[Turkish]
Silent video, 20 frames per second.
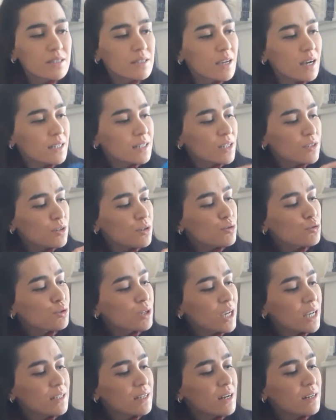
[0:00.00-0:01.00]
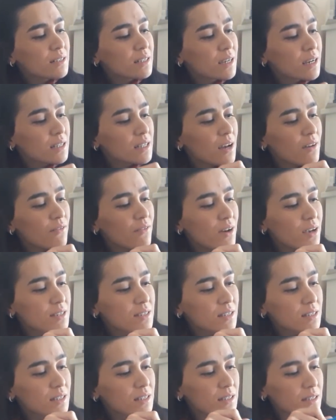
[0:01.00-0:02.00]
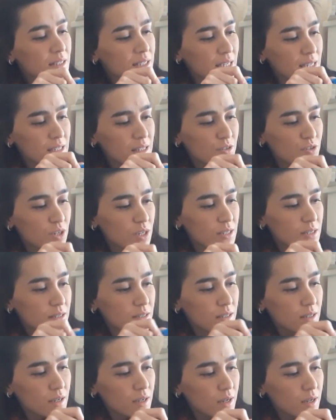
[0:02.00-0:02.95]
sadece şu kenarda kalan fazlalıkları keseceğiz.